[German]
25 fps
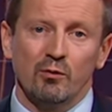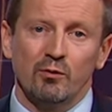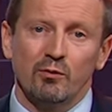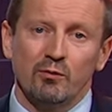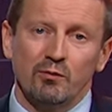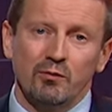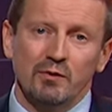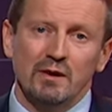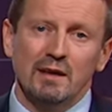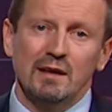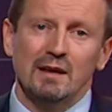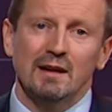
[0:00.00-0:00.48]
auch
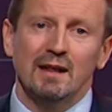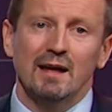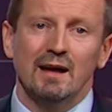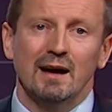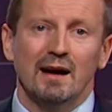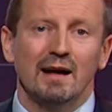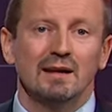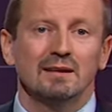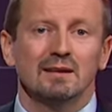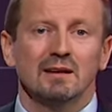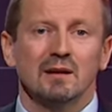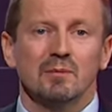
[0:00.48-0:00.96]

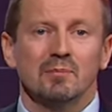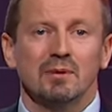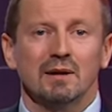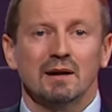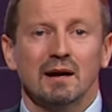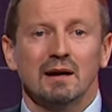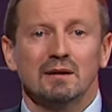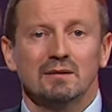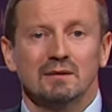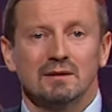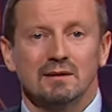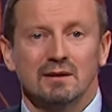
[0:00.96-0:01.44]
viele andere
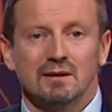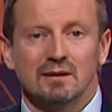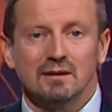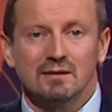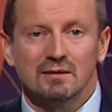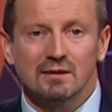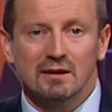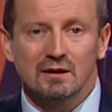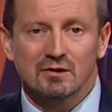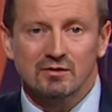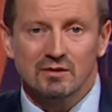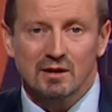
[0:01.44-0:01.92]
Bereiche der
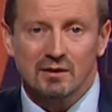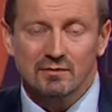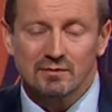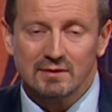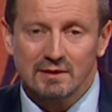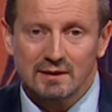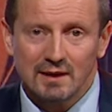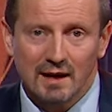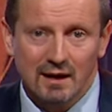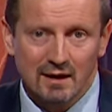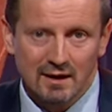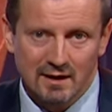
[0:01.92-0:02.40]

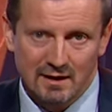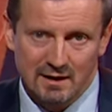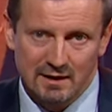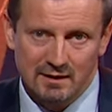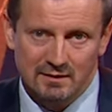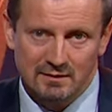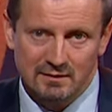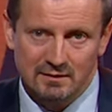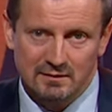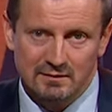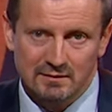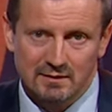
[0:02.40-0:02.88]
Gesellschaft
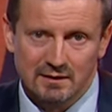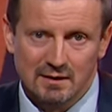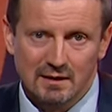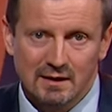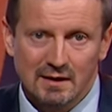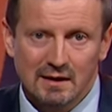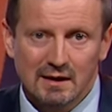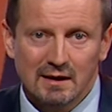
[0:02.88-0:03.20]
nachhaltig.